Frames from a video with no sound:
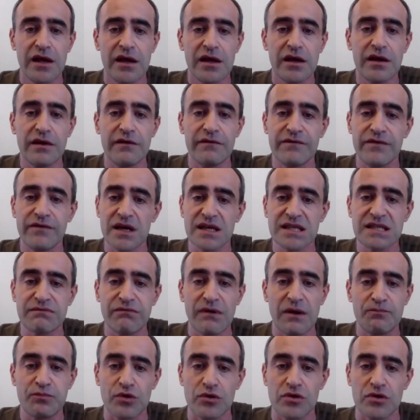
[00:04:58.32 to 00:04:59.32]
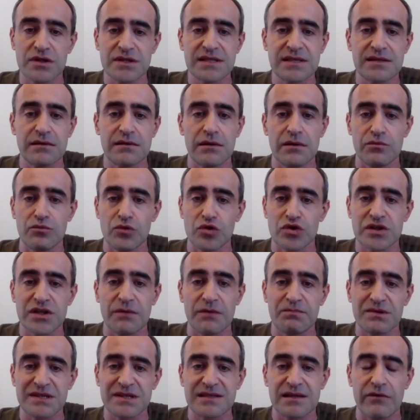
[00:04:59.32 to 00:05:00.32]
и весь вопрос
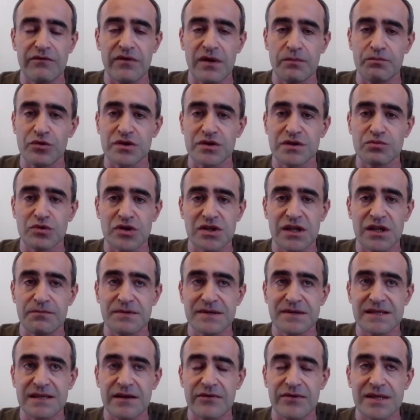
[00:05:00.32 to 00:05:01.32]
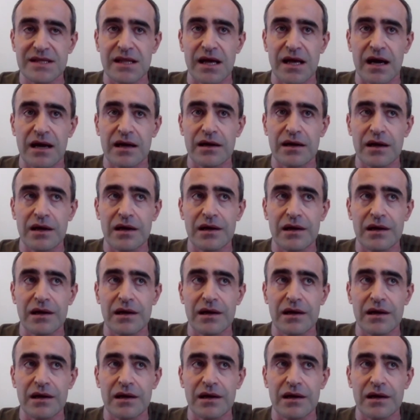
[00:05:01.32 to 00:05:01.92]
можно, поставить, вопрос можно поставить так.